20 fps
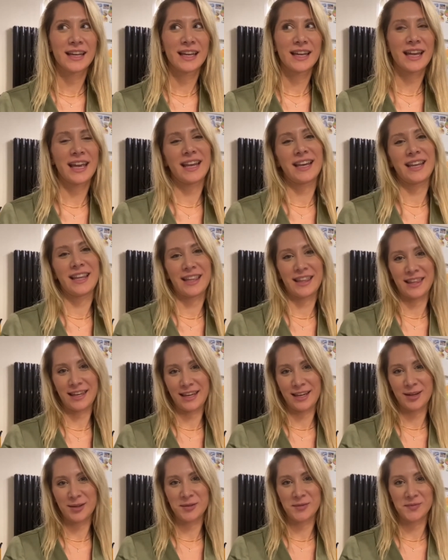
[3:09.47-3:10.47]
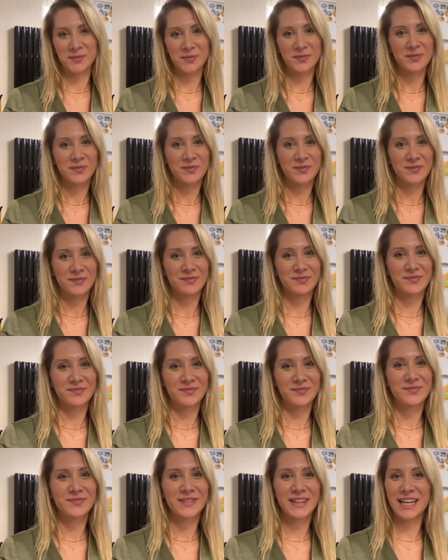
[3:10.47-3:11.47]
এনিথিং
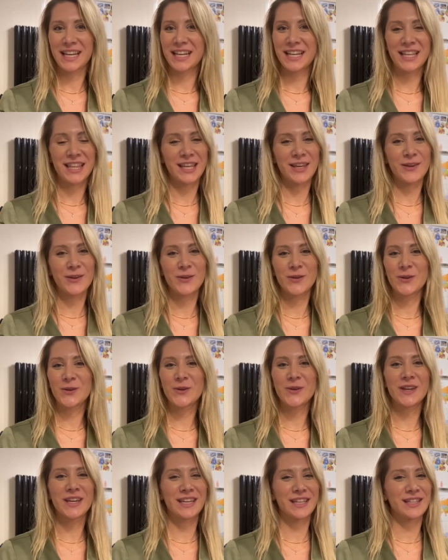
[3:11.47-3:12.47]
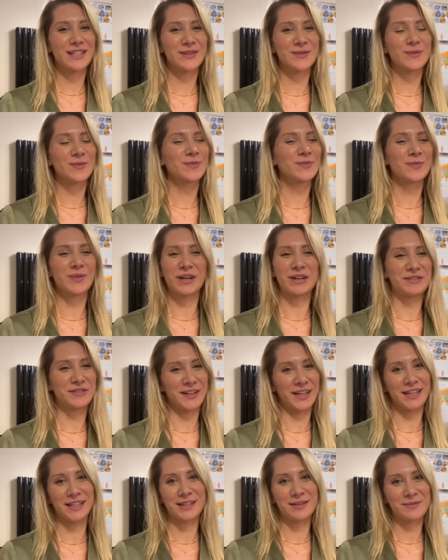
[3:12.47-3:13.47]
এনিথিং ইউ কুক
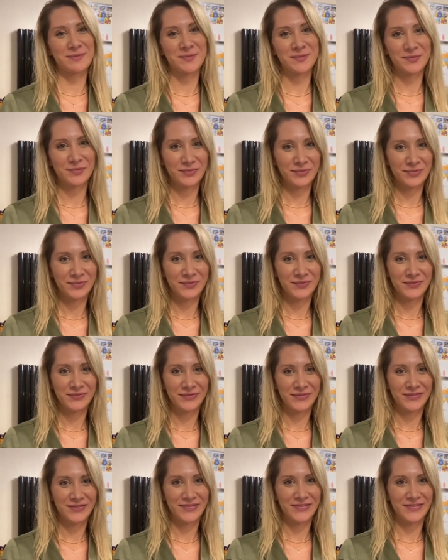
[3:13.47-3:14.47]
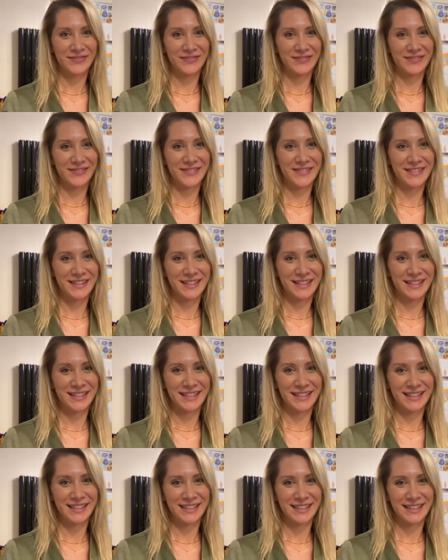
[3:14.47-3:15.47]
পারফেক্ট ঠিক আছে
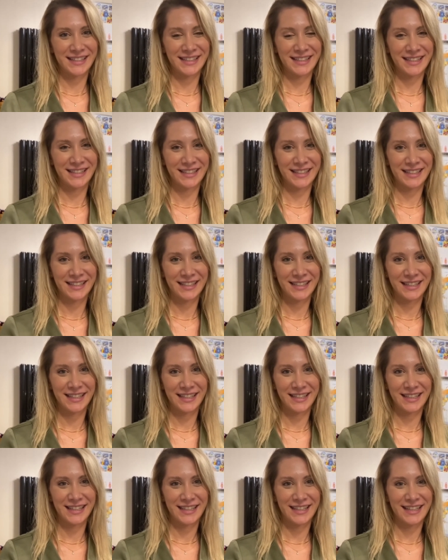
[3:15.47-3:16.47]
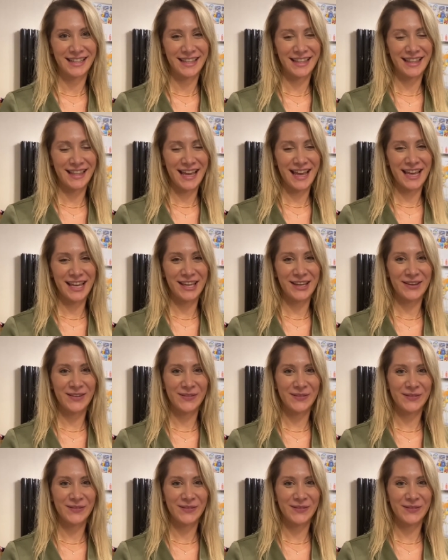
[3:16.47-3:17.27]
হ্যাপি বার্থডে থ্যাংক ইউ